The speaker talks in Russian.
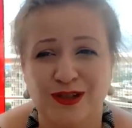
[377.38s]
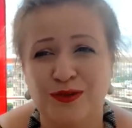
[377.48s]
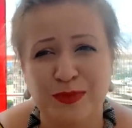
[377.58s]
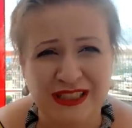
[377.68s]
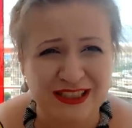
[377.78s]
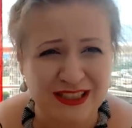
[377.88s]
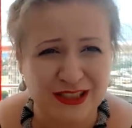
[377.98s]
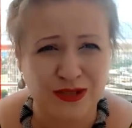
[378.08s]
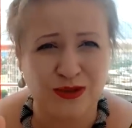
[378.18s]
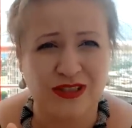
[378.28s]
ну,
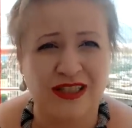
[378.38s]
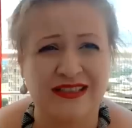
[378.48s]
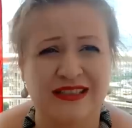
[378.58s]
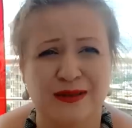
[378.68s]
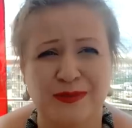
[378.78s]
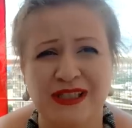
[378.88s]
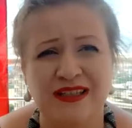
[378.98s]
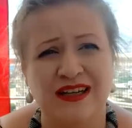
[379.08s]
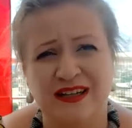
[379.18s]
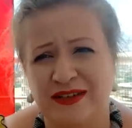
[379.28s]
подъезжайте туда к
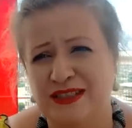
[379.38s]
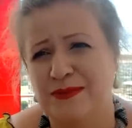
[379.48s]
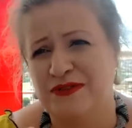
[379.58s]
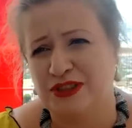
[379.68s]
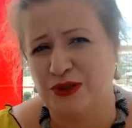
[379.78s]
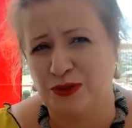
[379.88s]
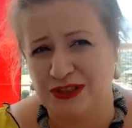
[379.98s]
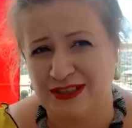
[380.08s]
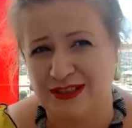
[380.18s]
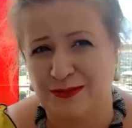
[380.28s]
7, а к 8 все
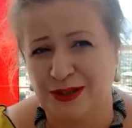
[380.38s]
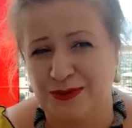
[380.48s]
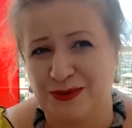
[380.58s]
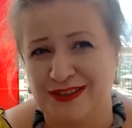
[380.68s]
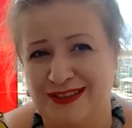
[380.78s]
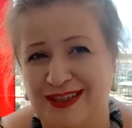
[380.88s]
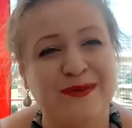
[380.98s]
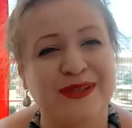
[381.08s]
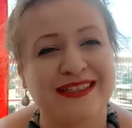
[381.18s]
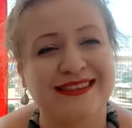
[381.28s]
гости соберутся.
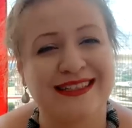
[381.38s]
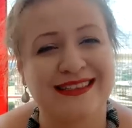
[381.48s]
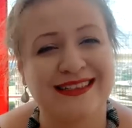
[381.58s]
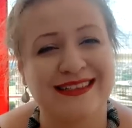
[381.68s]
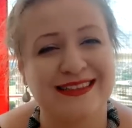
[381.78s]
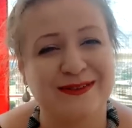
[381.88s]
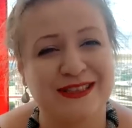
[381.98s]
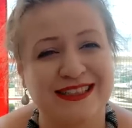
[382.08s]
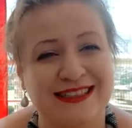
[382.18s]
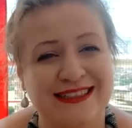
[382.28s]
Мне, кстати,
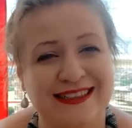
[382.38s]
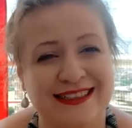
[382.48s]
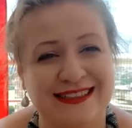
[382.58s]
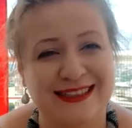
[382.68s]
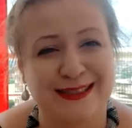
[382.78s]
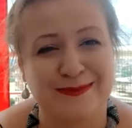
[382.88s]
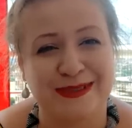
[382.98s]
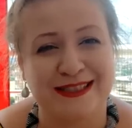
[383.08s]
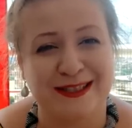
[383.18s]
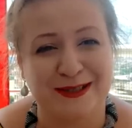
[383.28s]
девочки из Казахстана
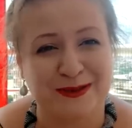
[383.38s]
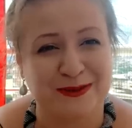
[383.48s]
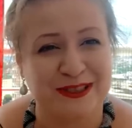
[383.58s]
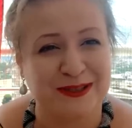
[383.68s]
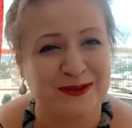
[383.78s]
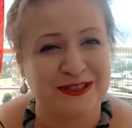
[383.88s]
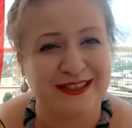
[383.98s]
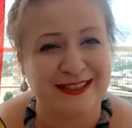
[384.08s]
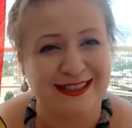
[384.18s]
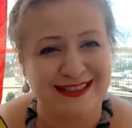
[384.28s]
писали, что у них
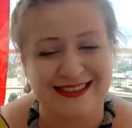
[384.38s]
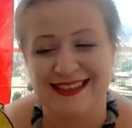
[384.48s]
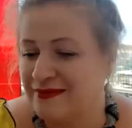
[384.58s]
точно так же.